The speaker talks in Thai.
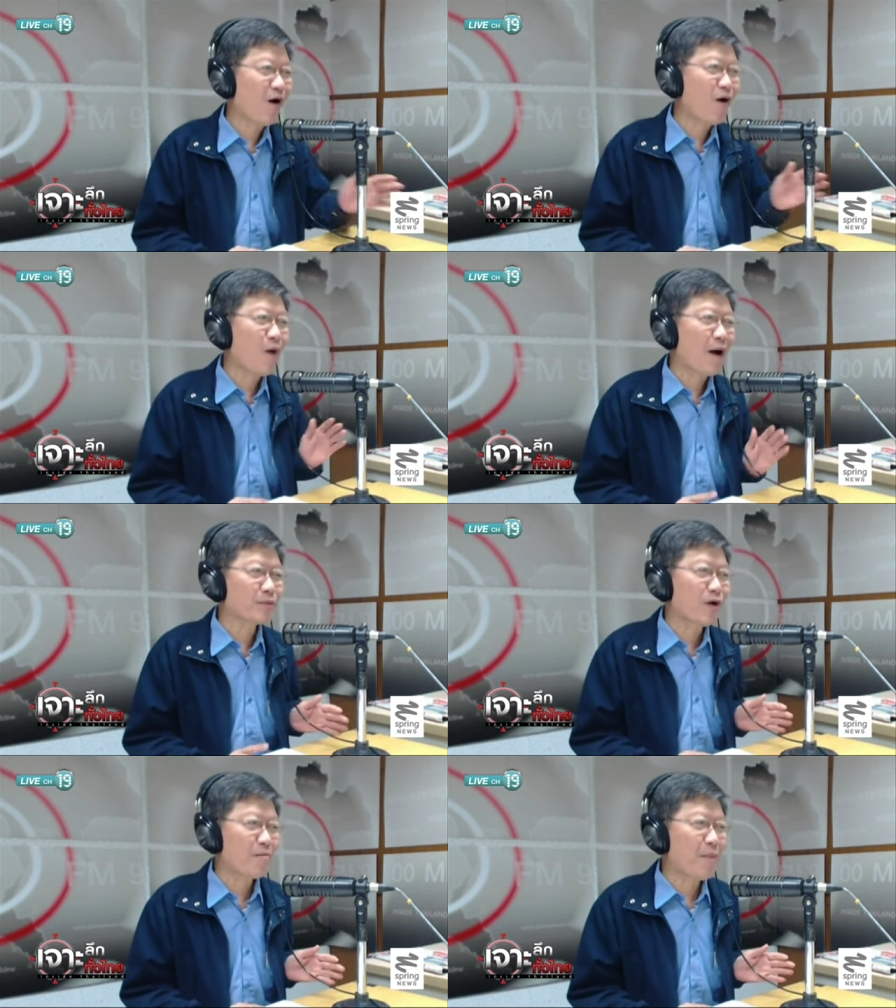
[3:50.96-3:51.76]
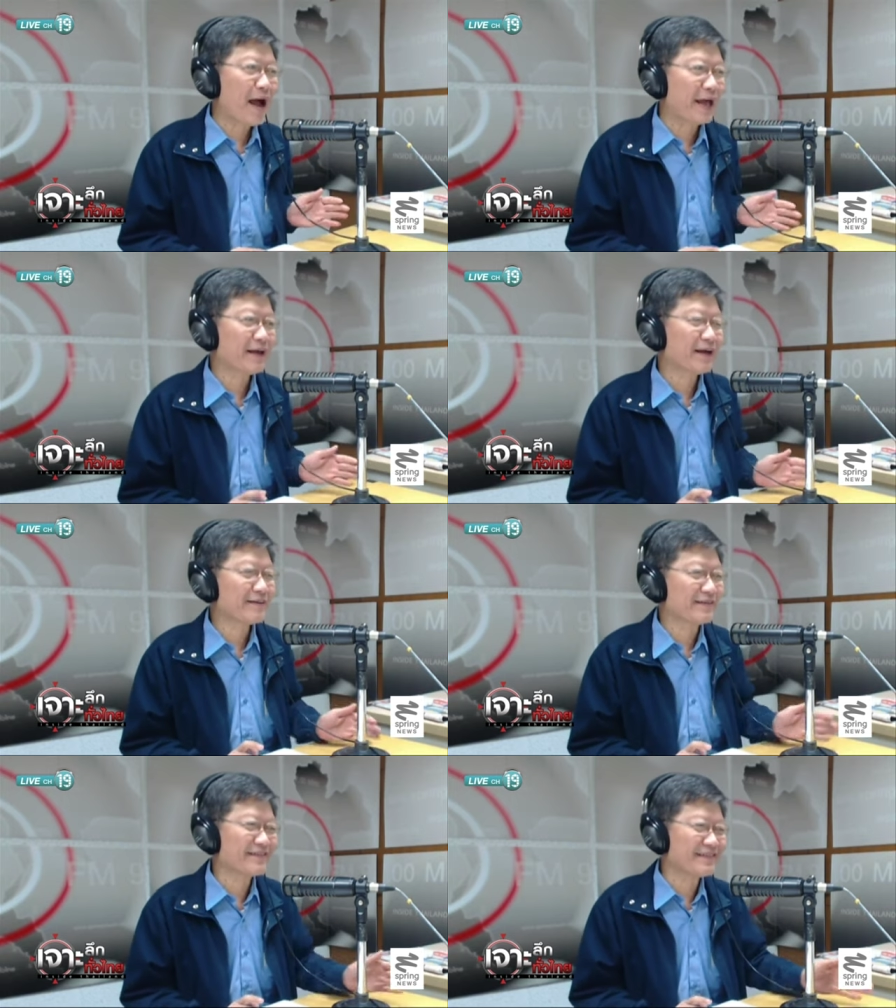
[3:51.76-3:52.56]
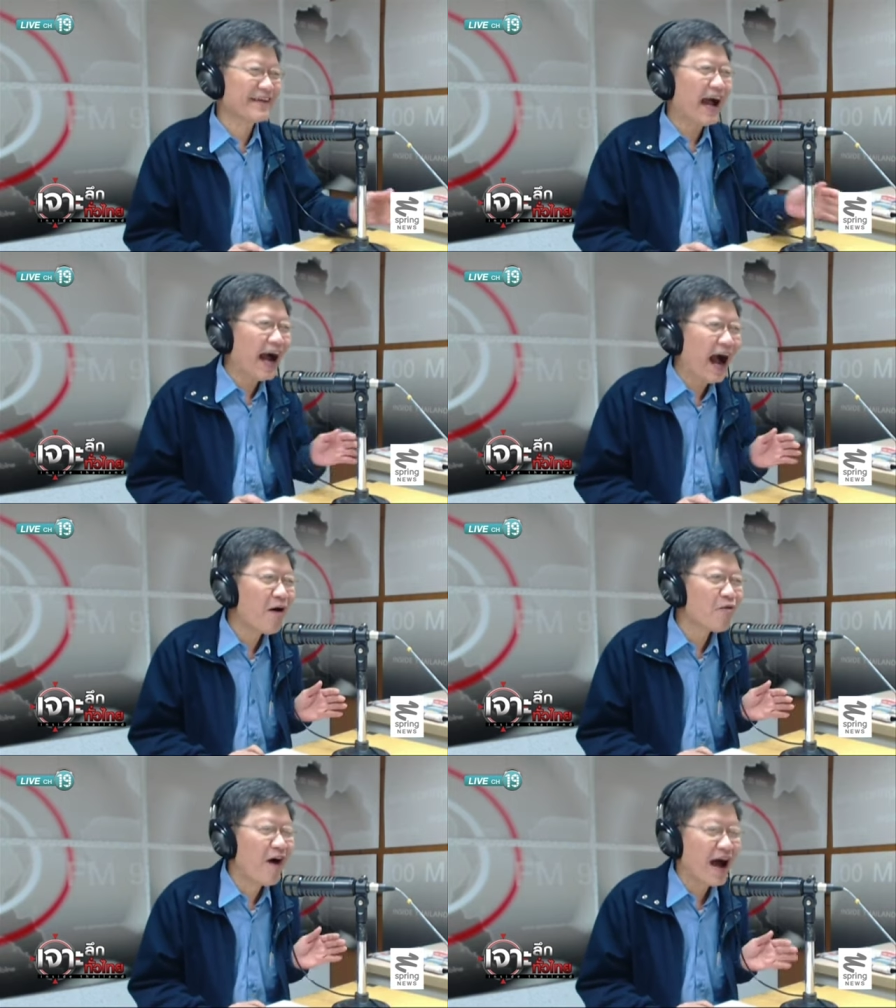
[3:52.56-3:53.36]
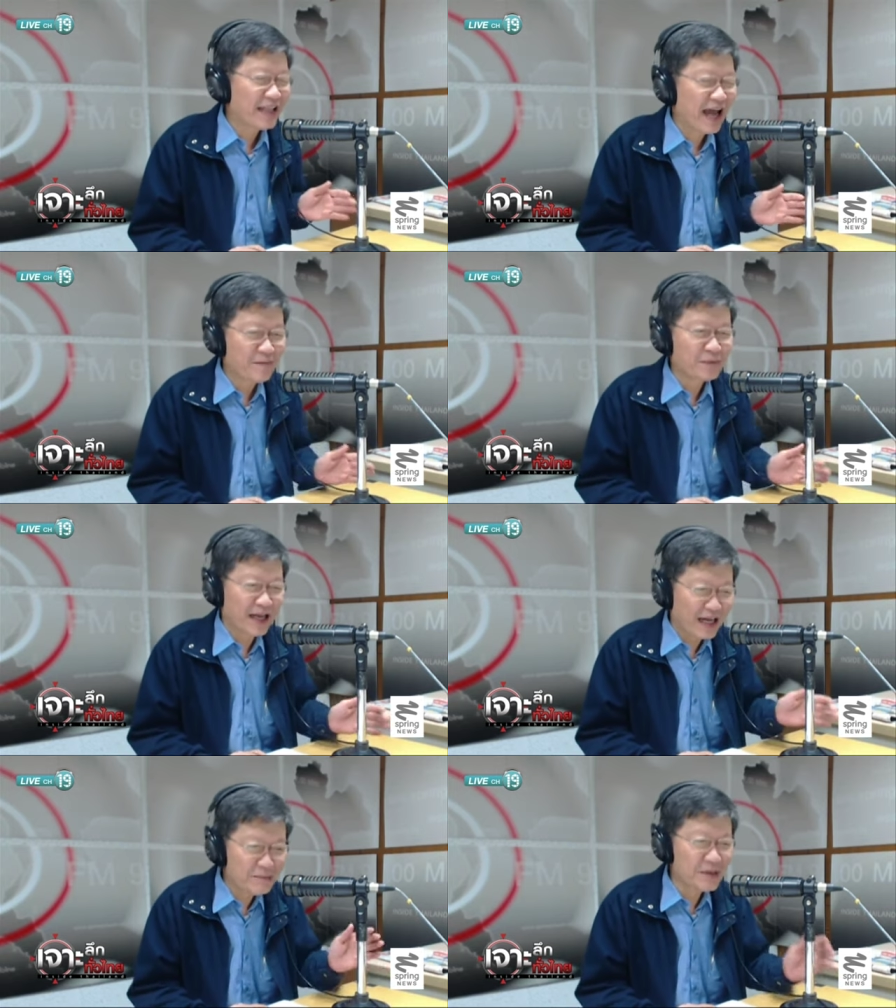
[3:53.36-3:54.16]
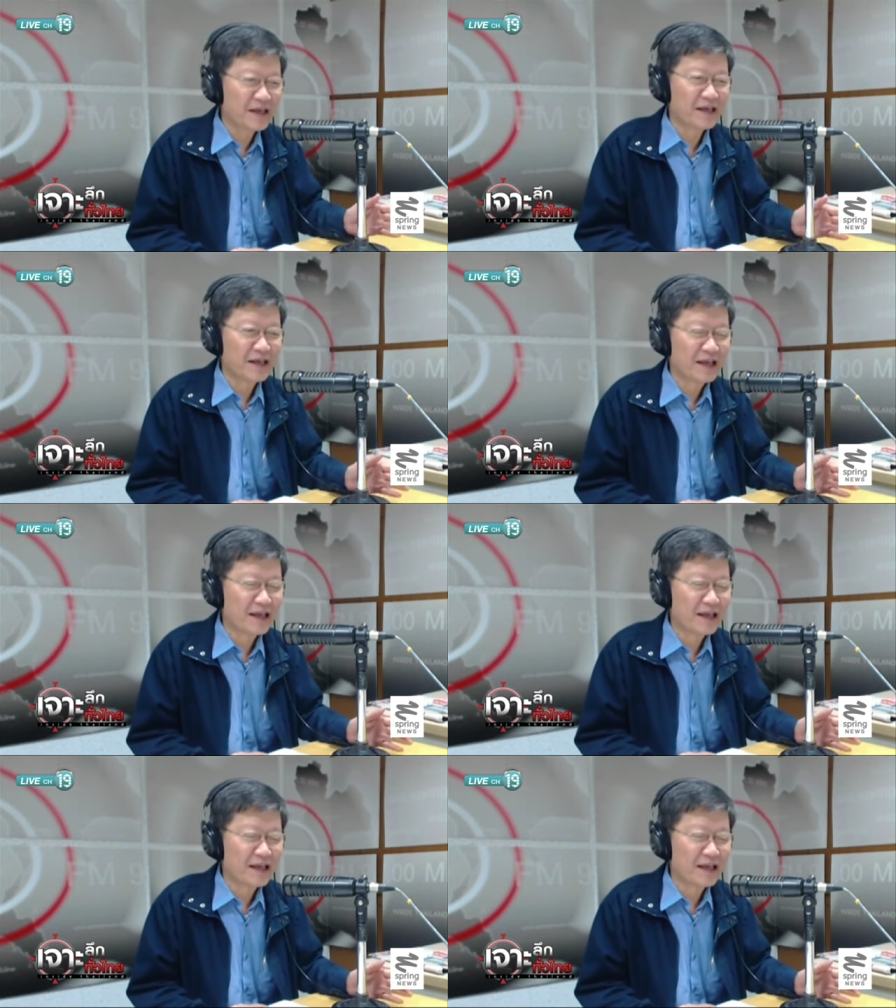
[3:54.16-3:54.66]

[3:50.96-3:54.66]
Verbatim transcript: อ่ะข้อความต่อไป อืเขาฝากถามถึงอธิบดี